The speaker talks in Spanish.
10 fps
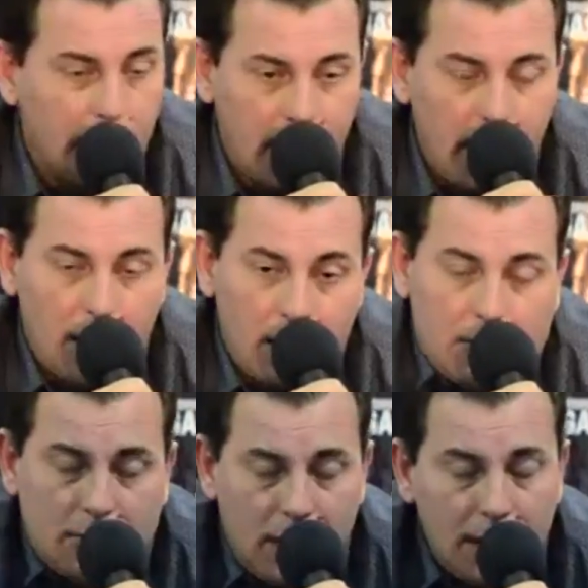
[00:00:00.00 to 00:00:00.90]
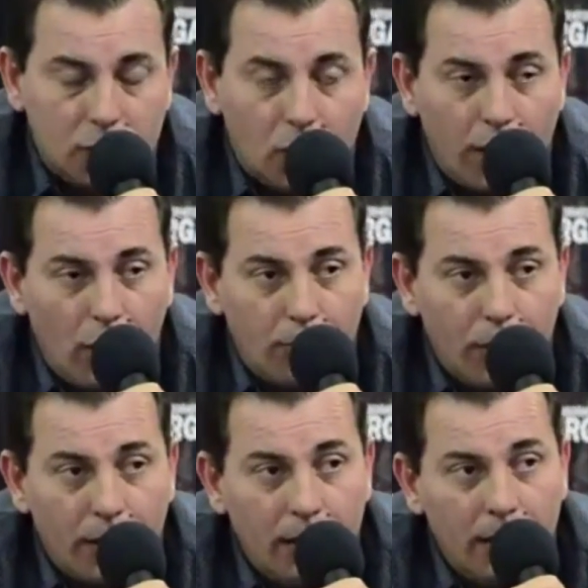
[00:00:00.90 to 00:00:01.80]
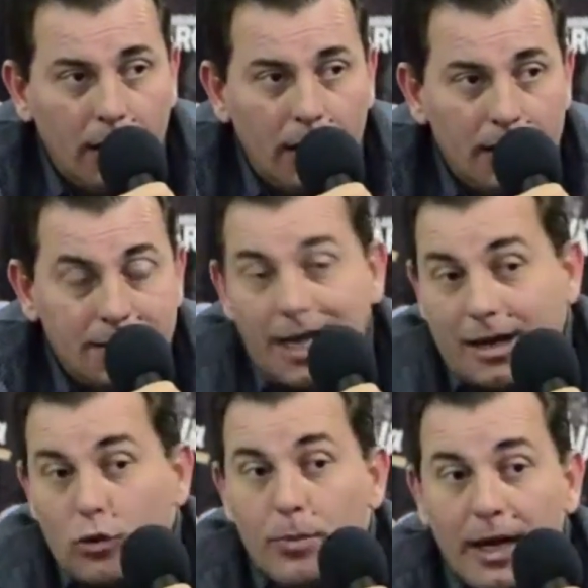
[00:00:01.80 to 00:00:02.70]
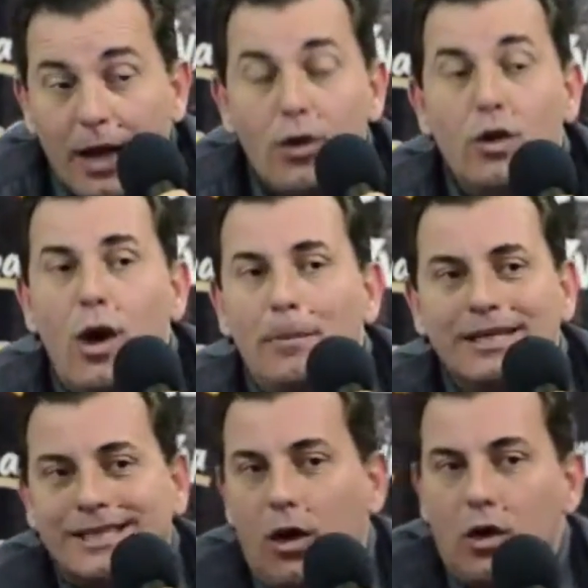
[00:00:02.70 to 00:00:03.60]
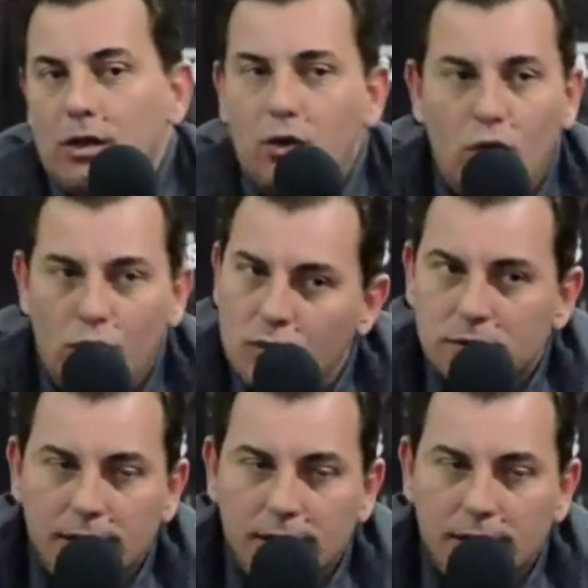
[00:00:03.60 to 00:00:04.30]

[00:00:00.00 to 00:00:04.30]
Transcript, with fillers: que, en el torneo pues eh, se ha recuperado y nos ha pasado de todo.